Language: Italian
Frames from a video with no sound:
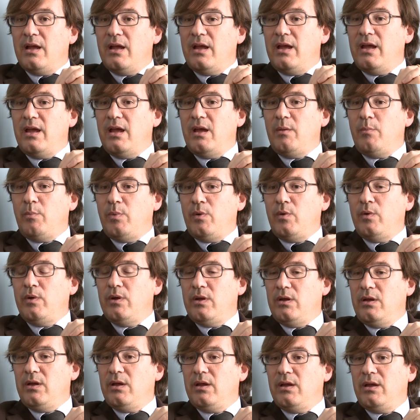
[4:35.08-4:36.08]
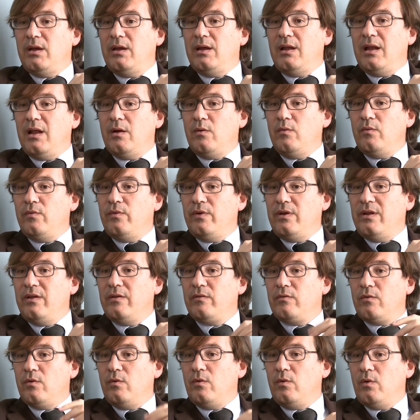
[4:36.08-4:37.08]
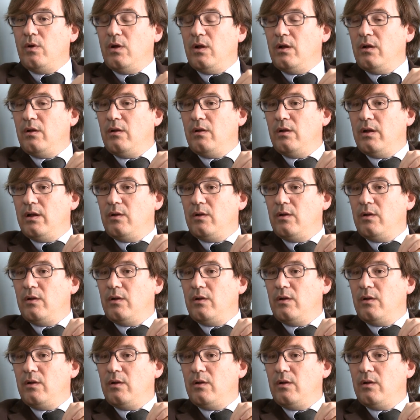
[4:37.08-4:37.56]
e poi eh, la conferiscono al,